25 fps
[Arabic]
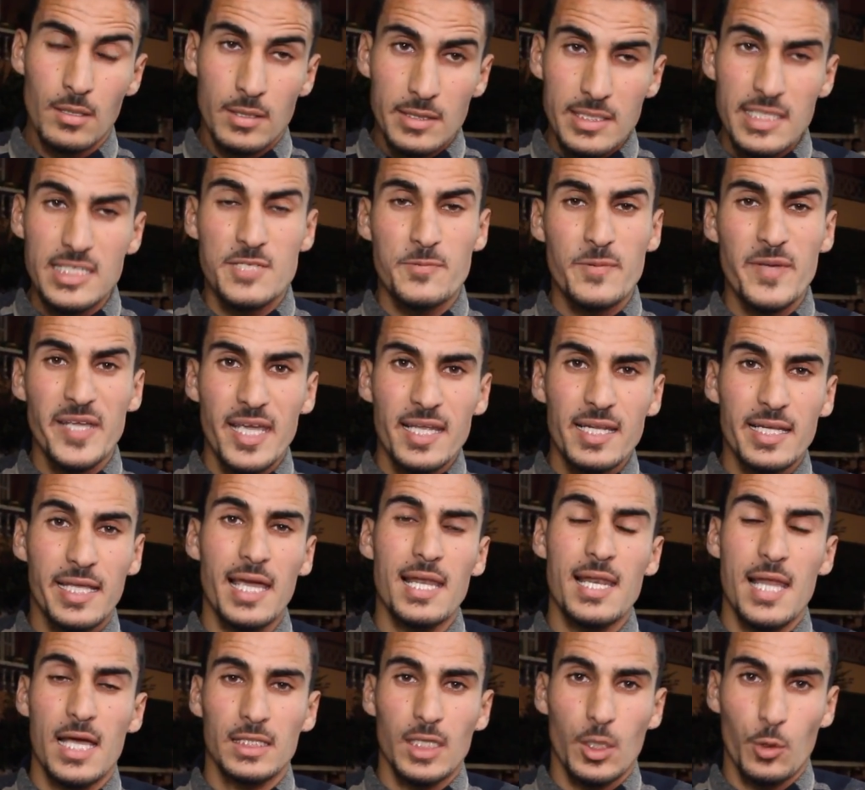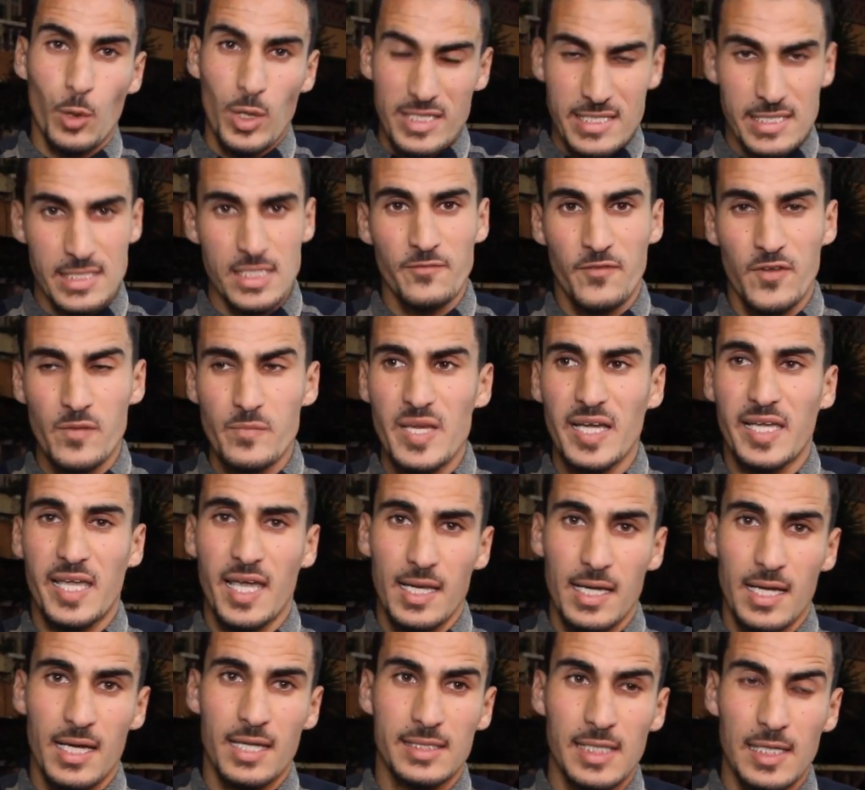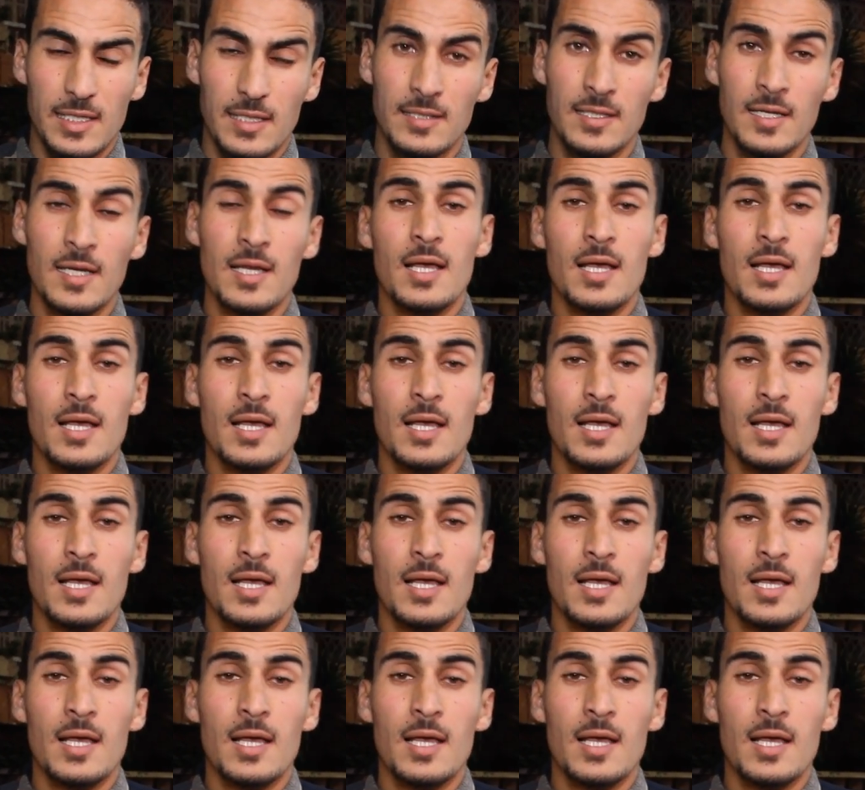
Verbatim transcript: نسبيا كان الاداء 90% كان الاداء